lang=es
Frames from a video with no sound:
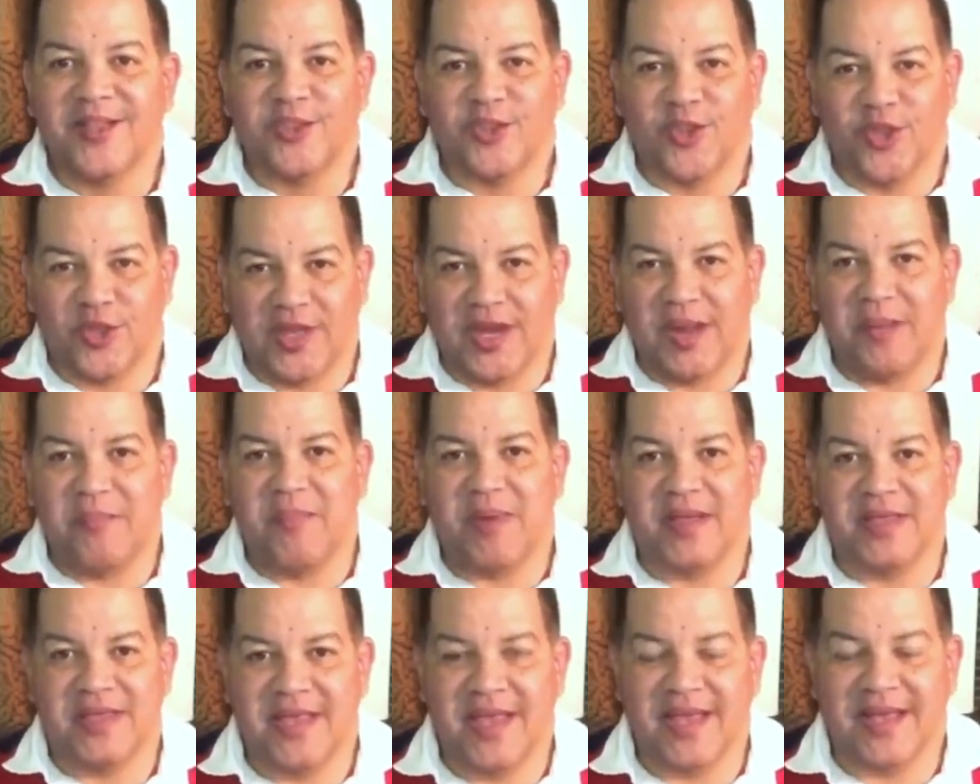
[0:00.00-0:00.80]
todas las
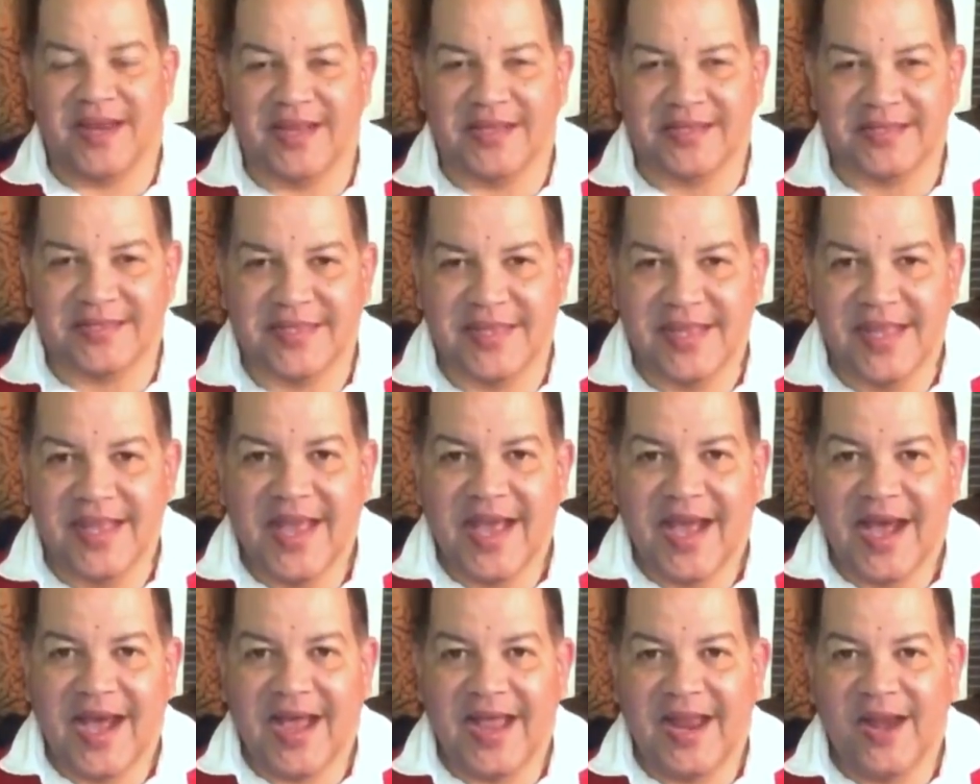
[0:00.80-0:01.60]
mañanas
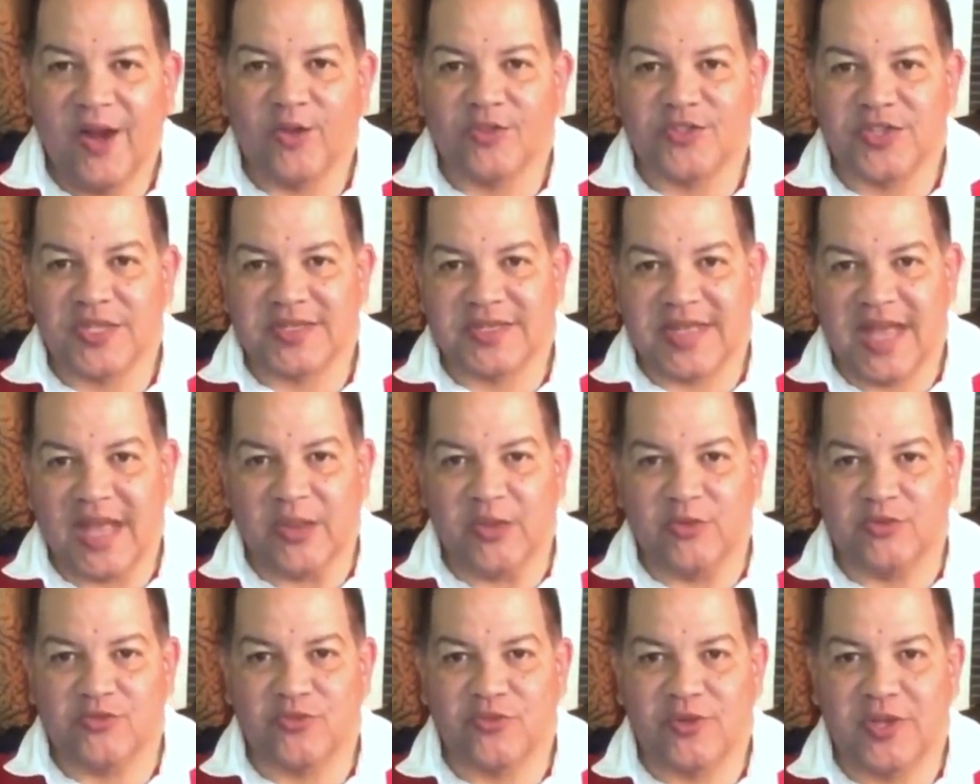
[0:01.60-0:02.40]
en los
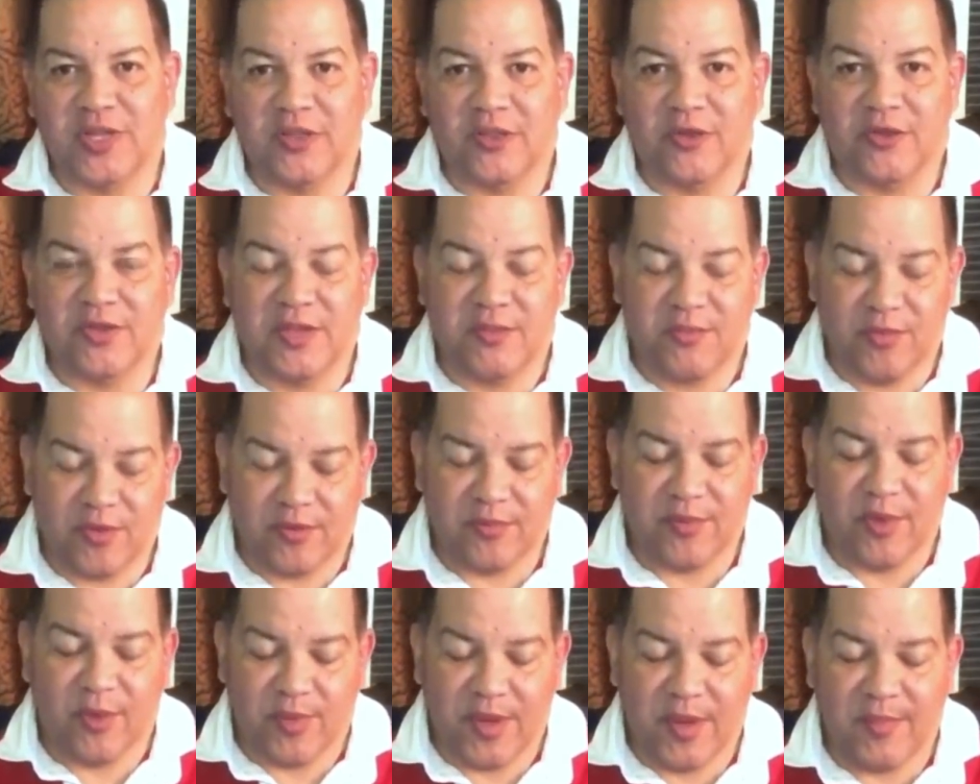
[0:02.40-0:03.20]
Estados Unidos y
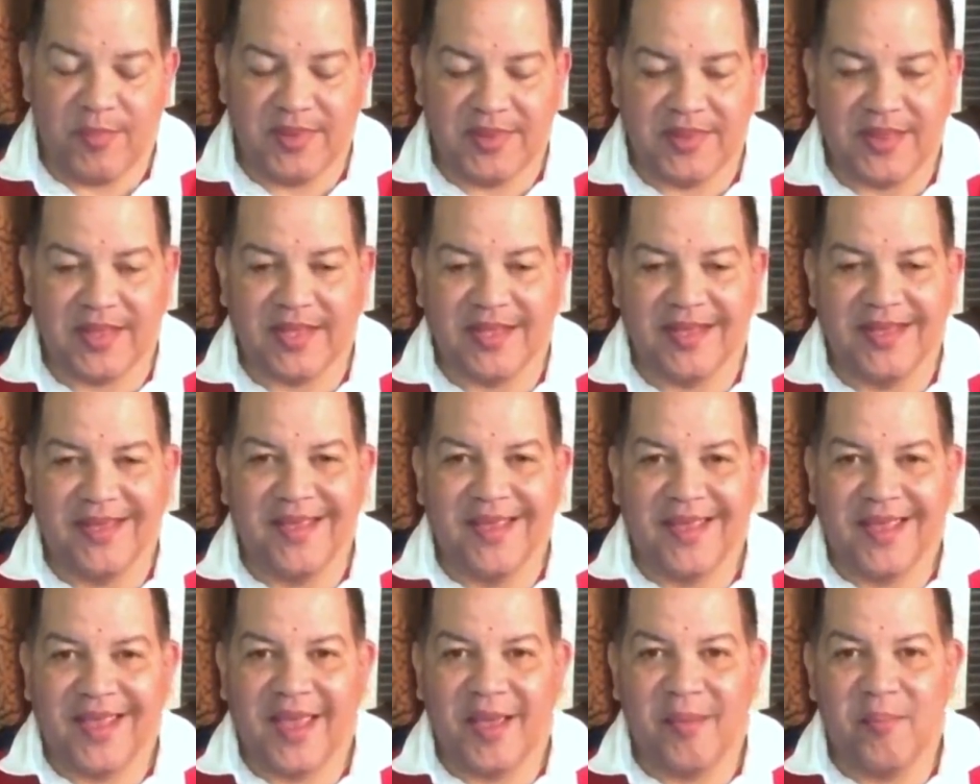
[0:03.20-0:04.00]
obviamente
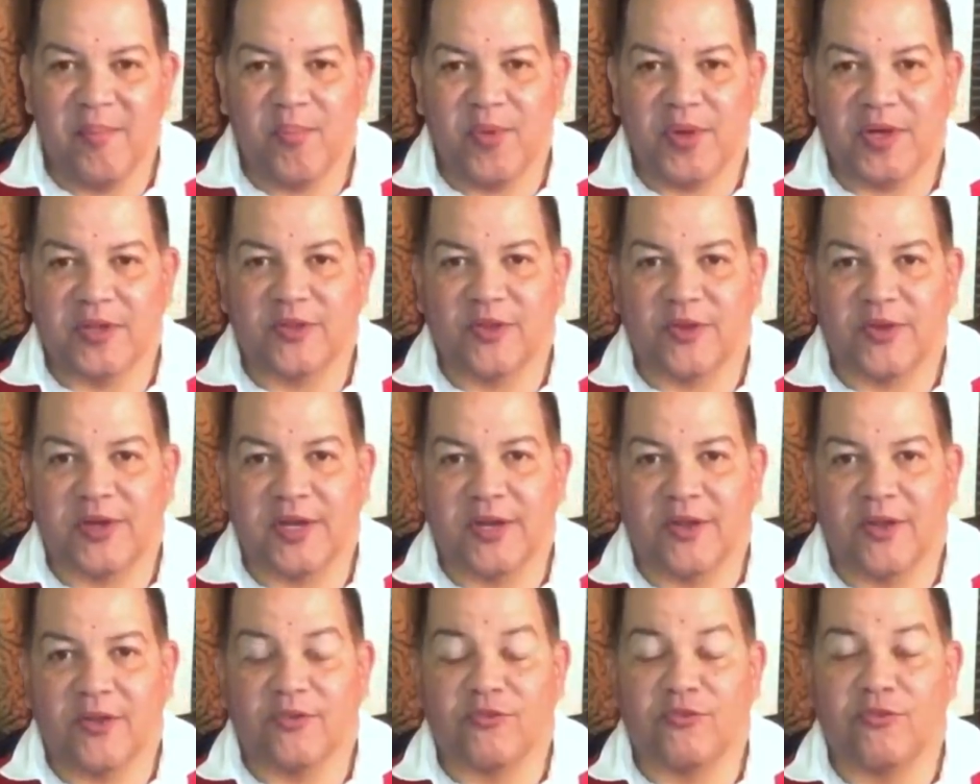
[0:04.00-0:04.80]
en Puerto Rico.